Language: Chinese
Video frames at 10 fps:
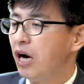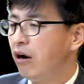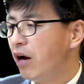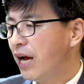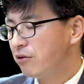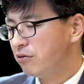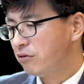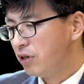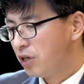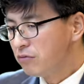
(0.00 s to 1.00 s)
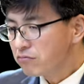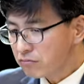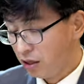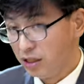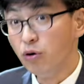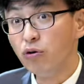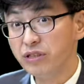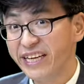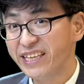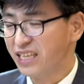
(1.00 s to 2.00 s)
然后还有恶人
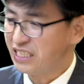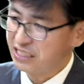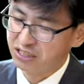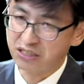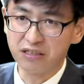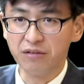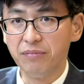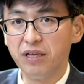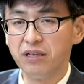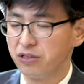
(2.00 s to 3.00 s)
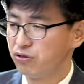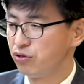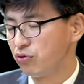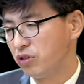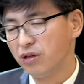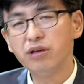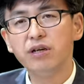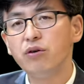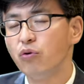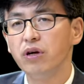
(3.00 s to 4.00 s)
活千年这个事情怎么就是说
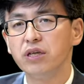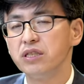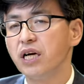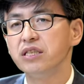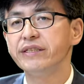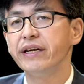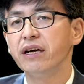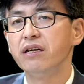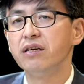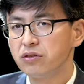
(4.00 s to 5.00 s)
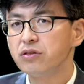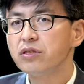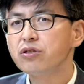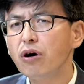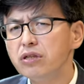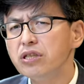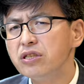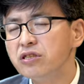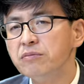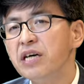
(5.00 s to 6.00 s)
恶人活了很长时间，那到
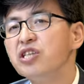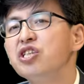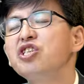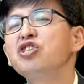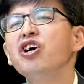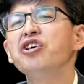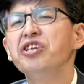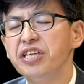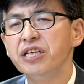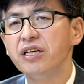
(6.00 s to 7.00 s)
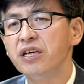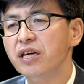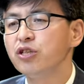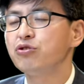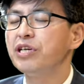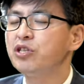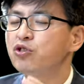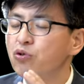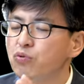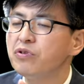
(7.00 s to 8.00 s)
底怎么？那是特例。所以
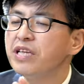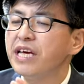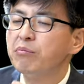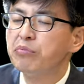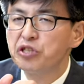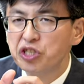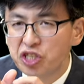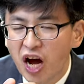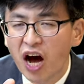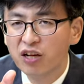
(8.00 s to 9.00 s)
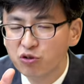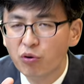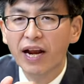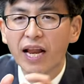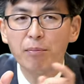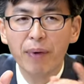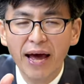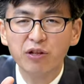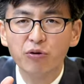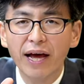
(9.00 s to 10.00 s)
重点不是长短来
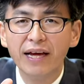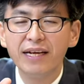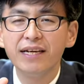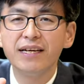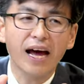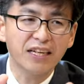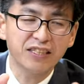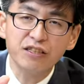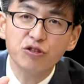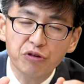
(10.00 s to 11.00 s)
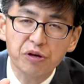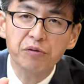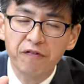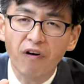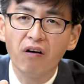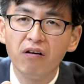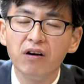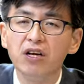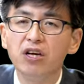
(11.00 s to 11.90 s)
判断。他行的对与否，